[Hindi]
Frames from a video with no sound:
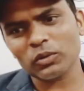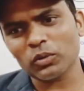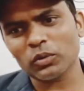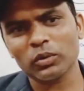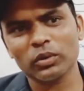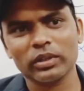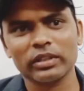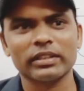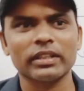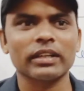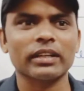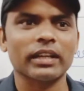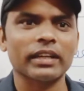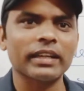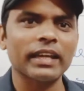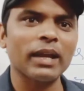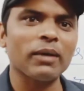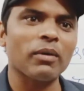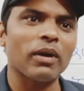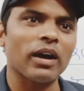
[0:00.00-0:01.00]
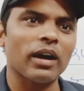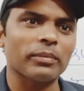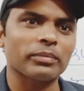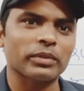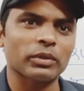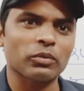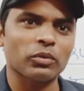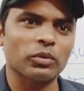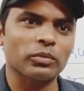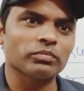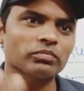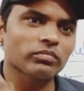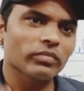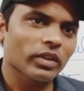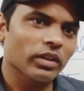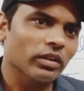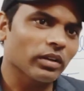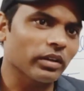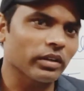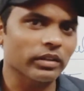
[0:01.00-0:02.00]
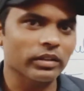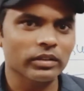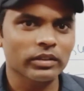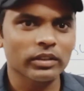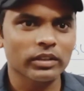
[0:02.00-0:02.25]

तो रिजल्ट नहीं आया वहाँ आपसे वो आ,